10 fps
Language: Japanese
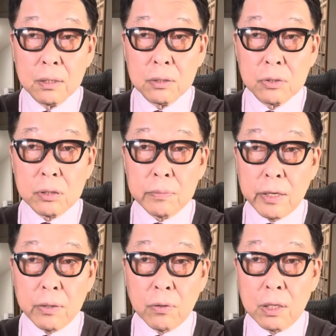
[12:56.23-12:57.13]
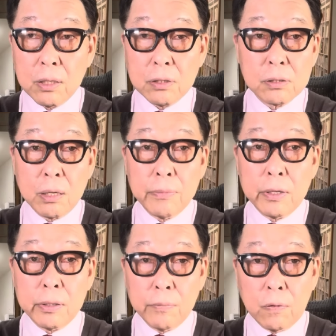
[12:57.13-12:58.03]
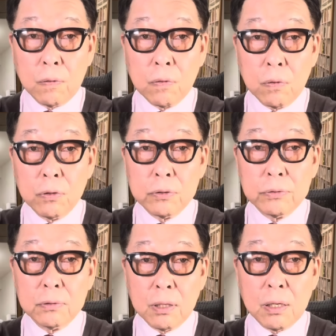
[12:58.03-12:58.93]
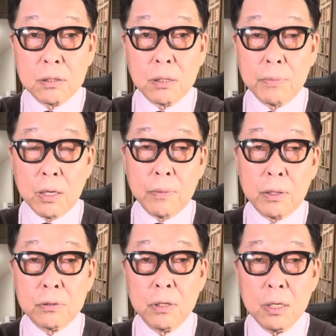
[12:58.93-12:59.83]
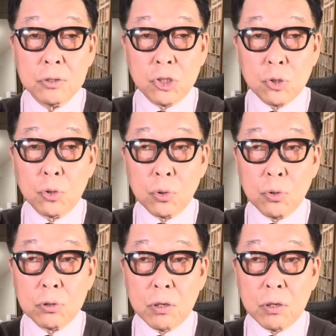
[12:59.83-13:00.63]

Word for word: 使命を果たすためにも、こういうふうなサバイバル、自助努力